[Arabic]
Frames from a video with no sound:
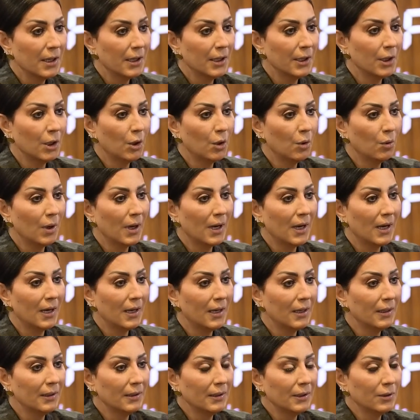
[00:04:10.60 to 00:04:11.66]
اللي هو
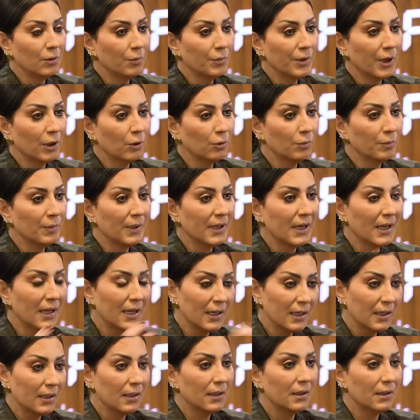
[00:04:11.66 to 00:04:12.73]
انه بياخد منها
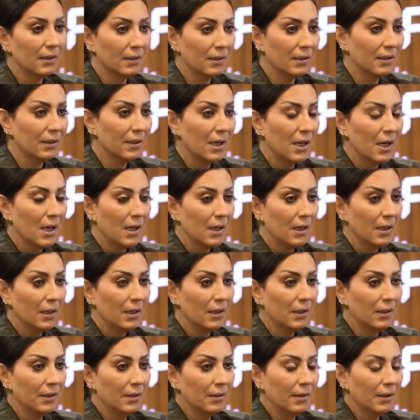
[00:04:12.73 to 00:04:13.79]
البنات,
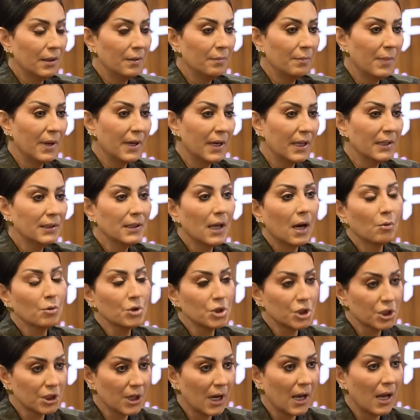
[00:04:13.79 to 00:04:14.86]
البنات
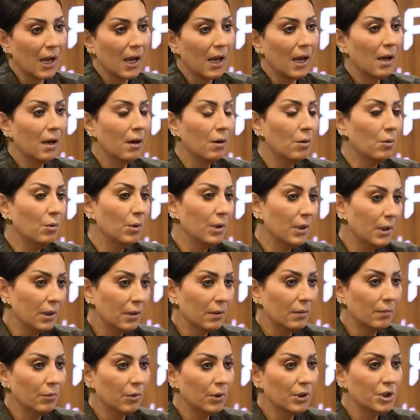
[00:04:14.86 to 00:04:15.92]
وحقها
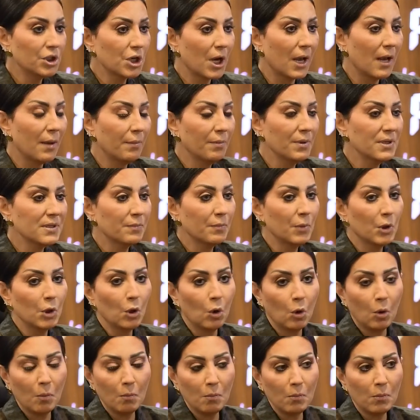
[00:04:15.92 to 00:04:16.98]
والشقه والشقه باسم
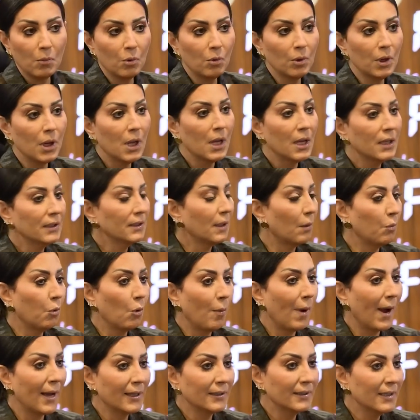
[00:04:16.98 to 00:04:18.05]
الام و... طب
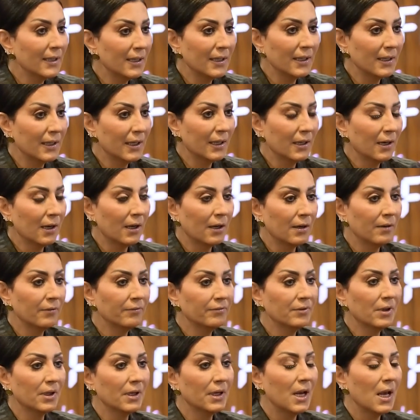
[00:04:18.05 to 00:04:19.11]
وبعدين احنا
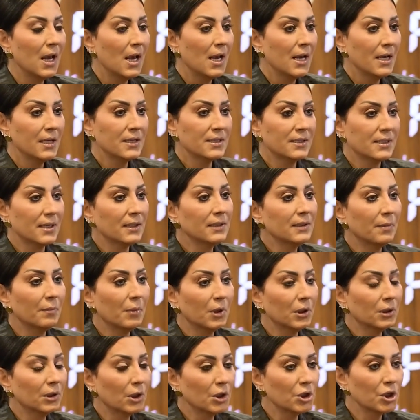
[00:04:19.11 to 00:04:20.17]
هنفضل الست
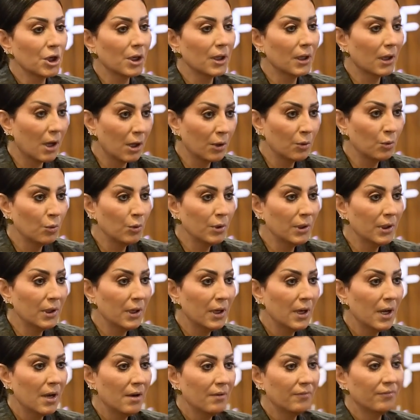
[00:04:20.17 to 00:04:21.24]
ملطشه القانون
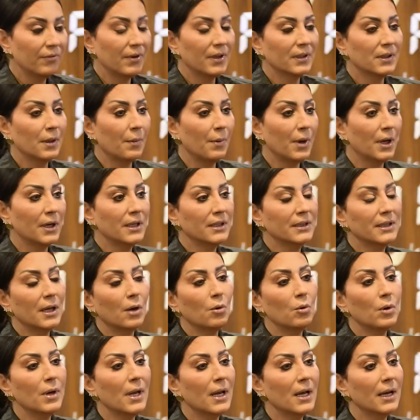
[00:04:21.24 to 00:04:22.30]
فطبعا
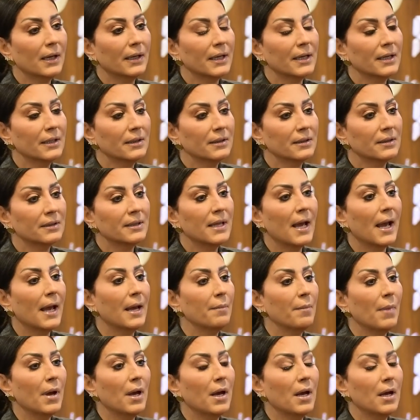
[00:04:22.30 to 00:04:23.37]
الدوله كانت
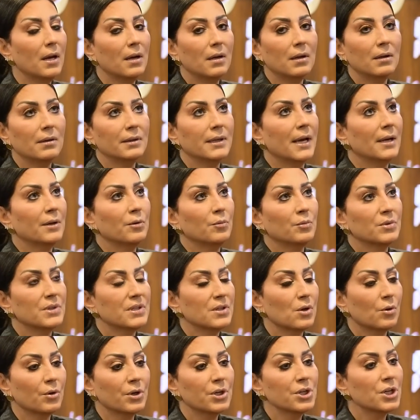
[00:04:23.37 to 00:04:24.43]
داعمه يعني ما
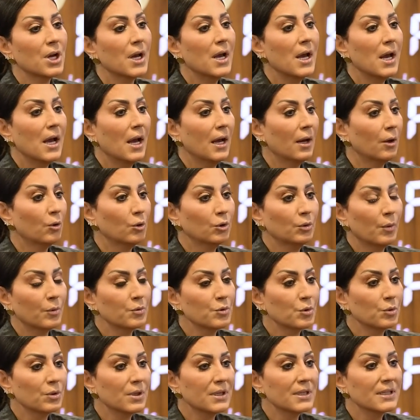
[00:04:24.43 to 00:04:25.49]
تصوريش انا كنت
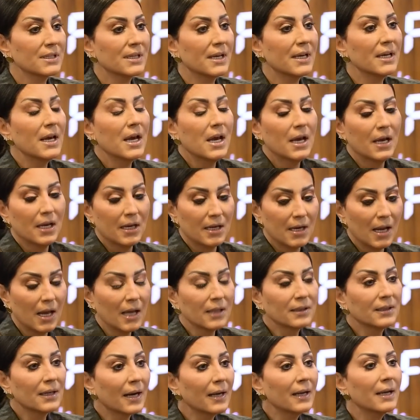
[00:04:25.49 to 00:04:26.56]
مبسوطه ازاي انها
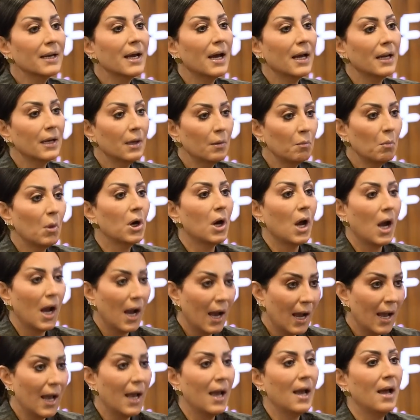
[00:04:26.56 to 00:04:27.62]
ترجع للمراه
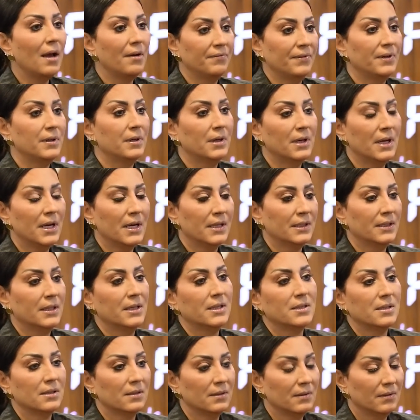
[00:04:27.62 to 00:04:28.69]
حقها في الحته
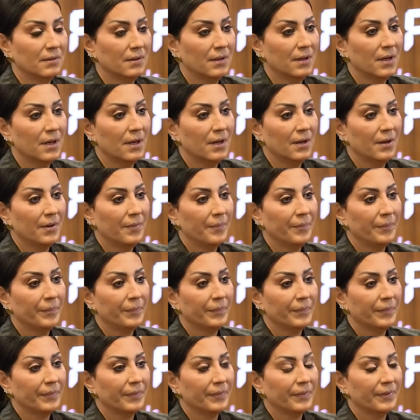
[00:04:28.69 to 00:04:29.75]
دي طبعا
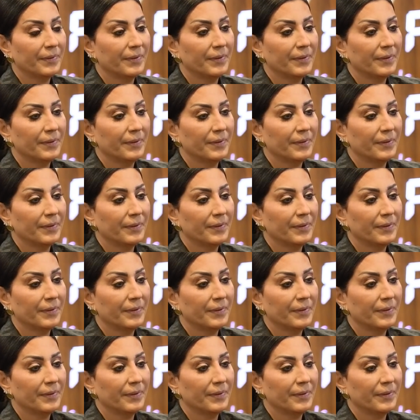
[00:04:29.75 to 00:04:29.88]
ما بين